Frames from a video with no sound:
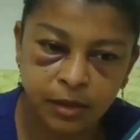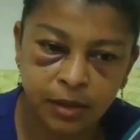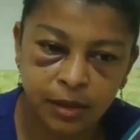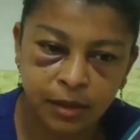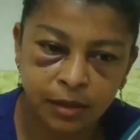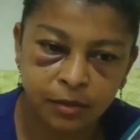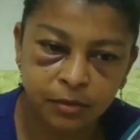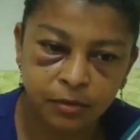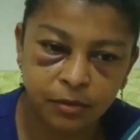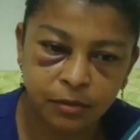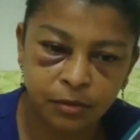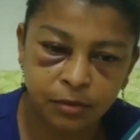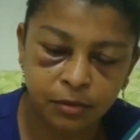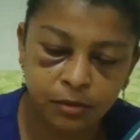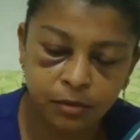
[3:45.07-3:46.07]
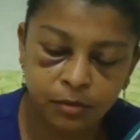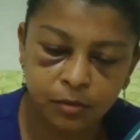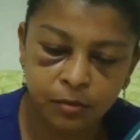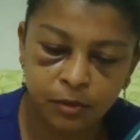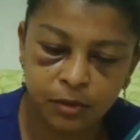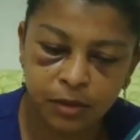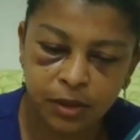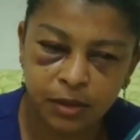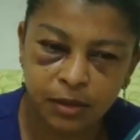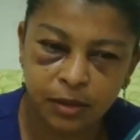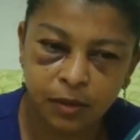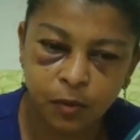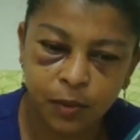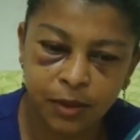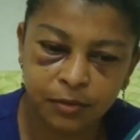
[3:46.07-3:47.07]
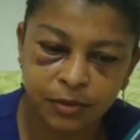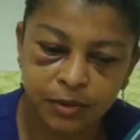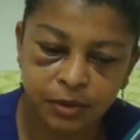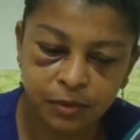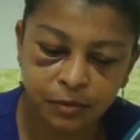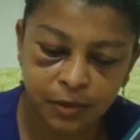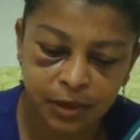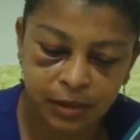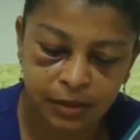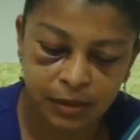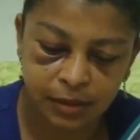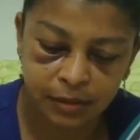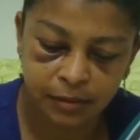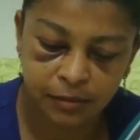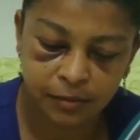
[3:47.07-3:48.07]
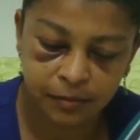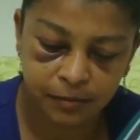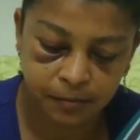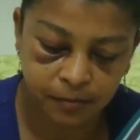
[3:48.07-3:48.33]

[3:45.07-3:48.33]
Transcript: Llega esto como de entre 4 y 5 de la tarde.